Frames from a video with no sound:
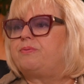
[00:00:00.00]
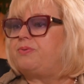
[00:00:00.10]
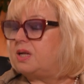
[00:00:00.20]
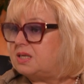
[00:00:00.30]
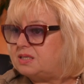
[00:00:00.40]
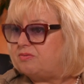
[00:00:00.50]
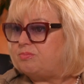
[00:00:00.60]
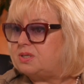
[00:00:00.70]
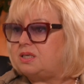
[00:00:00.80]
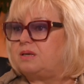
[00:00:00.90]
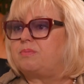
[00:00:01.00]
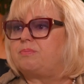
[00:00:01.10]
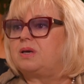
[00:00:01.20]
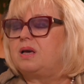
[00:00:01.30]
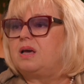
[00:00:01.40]
финансовыми
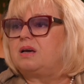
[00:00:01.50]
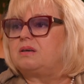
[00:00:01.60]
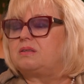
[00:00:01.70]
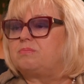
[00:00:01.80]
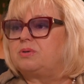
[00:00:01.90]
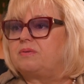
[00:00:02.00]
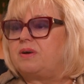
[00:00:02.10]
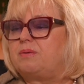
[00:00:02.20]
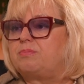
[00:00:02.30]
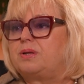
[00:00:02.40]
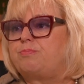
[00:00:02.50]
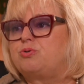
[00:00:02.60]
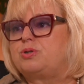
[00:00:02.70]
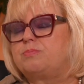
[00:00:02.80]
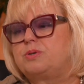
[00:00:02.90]
схемами. Это мы говорим,
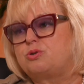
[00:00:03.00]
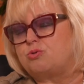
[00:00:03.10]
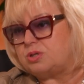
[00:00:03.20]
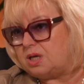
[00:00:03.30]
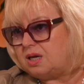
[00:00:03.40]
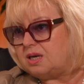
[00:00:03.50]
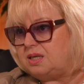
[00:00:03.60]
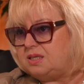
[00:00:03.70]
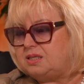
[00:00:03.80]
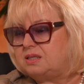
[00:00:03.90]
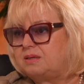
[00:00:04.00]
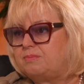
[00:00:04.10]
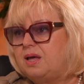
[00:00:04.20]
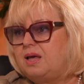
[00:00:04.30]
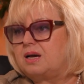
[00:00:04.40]
допустим, и с
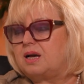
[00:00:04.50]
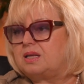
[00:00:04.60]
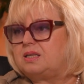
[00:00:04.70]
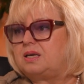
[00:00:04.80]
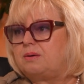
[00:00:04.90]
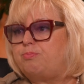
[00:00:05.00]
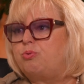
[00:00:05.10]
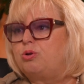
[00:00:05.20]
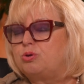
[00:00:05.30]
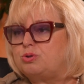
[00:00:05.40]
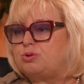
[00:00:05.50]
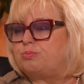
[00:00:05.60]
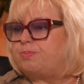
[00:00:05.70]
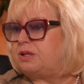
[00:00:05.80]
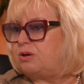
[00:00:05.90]
Росагролизингом, когда
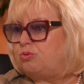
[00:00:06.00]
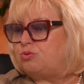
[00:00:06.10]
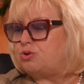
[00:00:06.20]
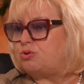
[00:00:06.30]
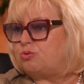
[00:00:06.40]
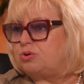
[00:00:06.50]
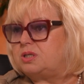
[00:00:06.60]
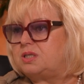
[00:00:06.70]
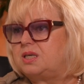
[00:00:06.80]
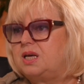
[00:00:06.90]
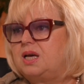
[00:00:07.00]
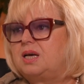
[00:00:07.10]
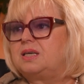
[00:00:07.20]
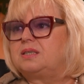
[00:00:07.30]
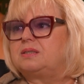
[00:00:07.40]
полностью под ключ строится
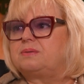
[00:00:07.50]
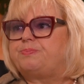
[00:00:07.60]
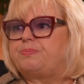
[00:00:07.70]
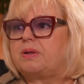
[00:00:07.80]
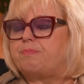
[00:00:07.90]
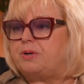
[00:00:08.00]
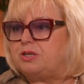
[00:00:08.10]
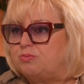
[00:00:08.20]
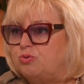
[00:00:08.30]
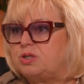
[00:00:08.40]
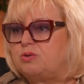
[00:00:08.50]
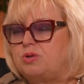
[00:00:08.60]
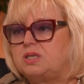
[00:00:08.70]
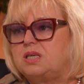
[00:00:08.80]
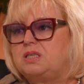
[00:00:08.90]
производство. И у
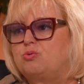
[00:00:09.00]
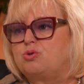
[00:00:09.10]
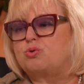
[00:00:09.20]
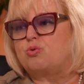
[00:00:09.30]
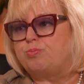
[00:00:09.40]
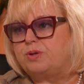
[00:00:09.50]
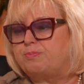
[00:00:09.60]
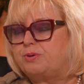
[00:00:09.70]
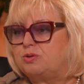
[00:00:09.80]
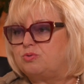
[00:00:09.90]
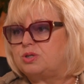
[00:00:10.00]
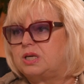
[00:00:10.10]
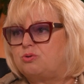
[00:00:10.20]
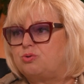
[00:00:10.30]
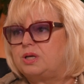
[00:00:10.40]
нас одно из крупных производств,
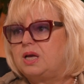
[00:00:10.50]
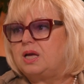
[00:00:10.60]
который